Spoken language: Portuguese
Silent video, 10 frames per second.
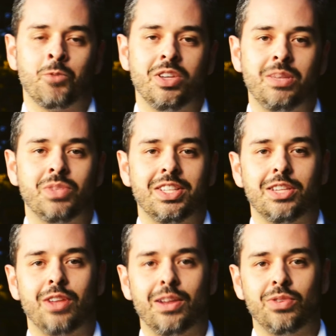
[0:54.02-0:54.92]
Nós temos as
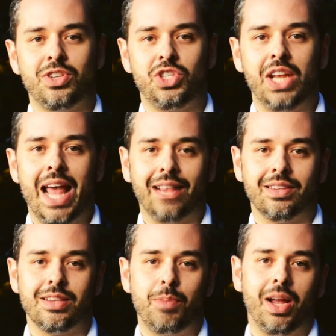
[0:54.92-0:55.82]
restaurações
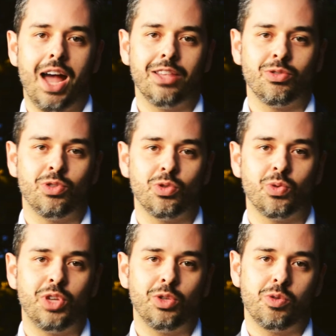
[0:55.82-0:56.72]
diretas aplicadas nos seus
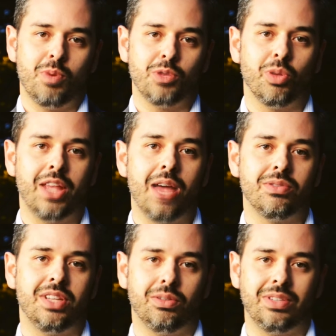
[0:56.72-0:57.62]
conceitos mais
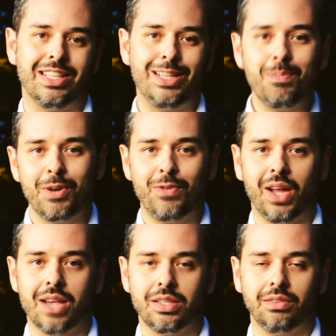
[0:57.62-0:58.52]
modernos dentro da
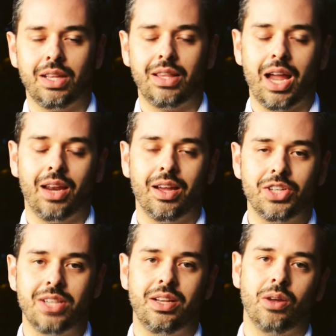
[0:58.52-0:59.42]
simplificação da técnica
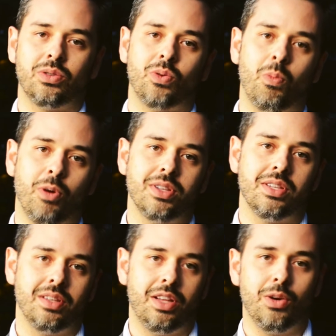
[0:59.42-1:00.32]
de resinas
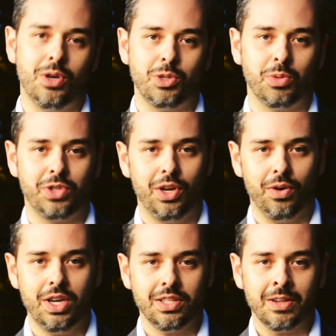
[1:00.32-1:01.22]
compostas anteriores e
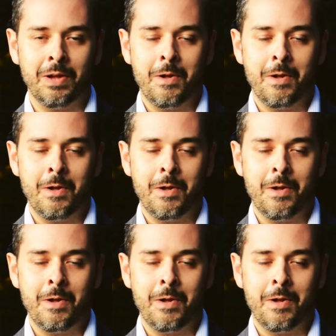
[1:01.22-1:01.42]
posteriores.